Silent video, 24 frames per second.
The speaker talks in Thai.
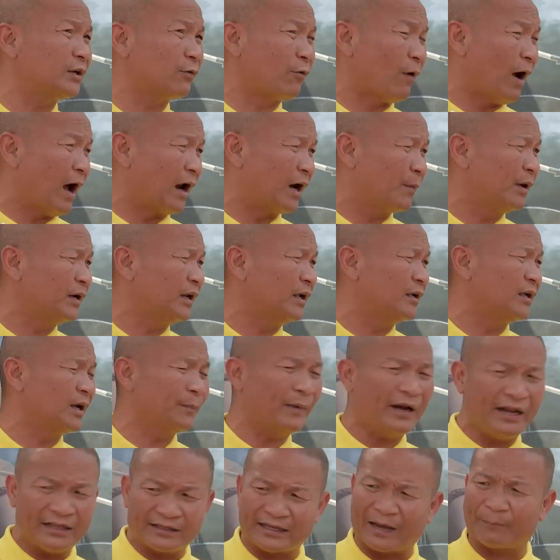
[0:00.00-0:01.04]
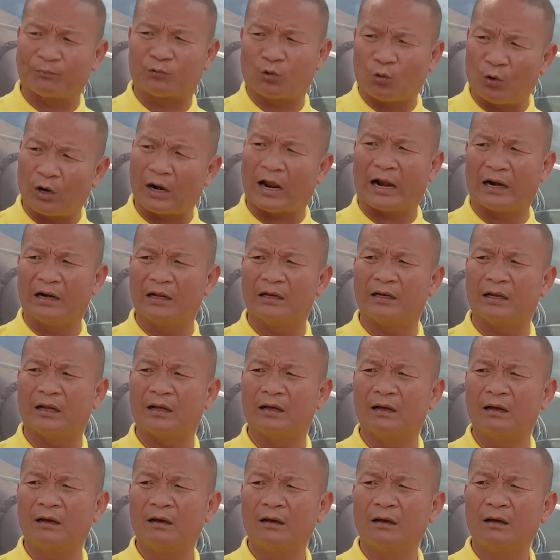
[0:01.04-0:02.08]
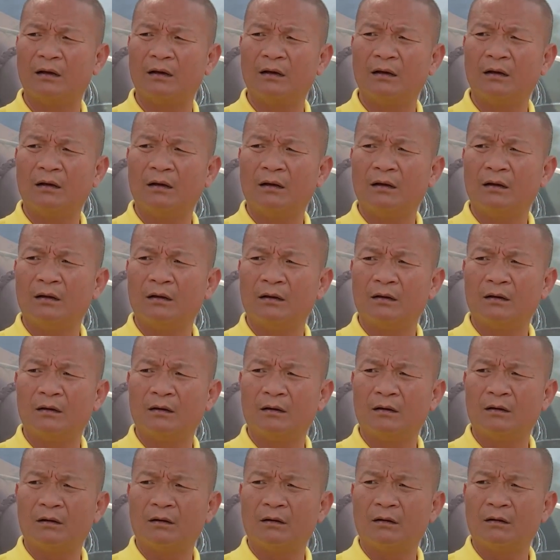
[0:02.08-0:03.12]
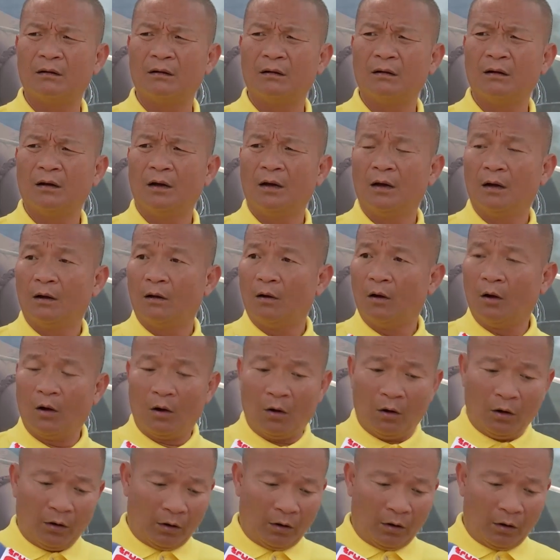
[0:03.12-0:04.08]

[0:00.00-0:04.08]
กว่าแล้วมั้งเนี่ยยังไม่ได้จับตัวหลานเลยเนี่ยแต่ว่าจะใส่น้ำเกลือไปเยี่ยมหลาน